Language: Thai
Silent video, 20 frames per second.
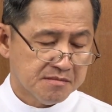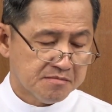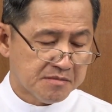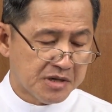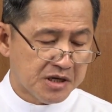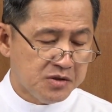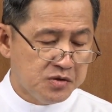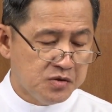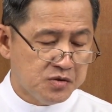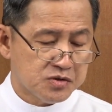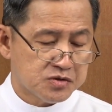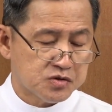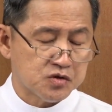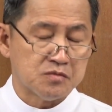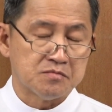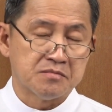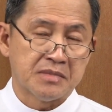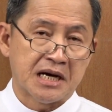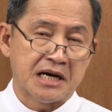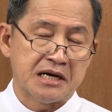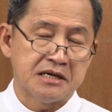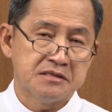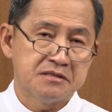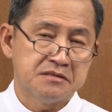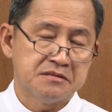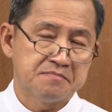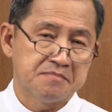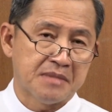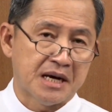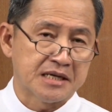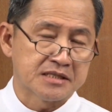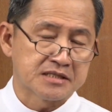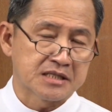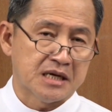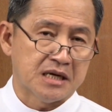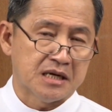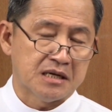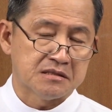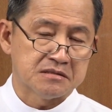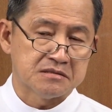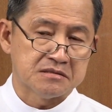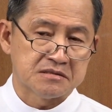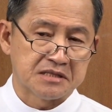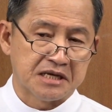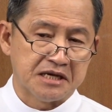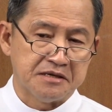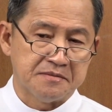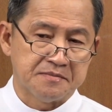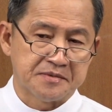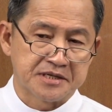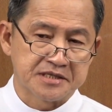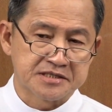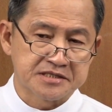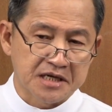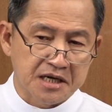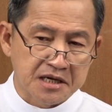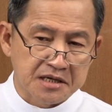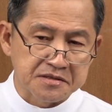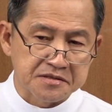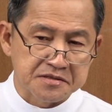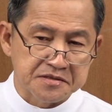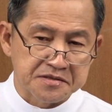บรรลุจุดหมายปลายทางในพระเจ้า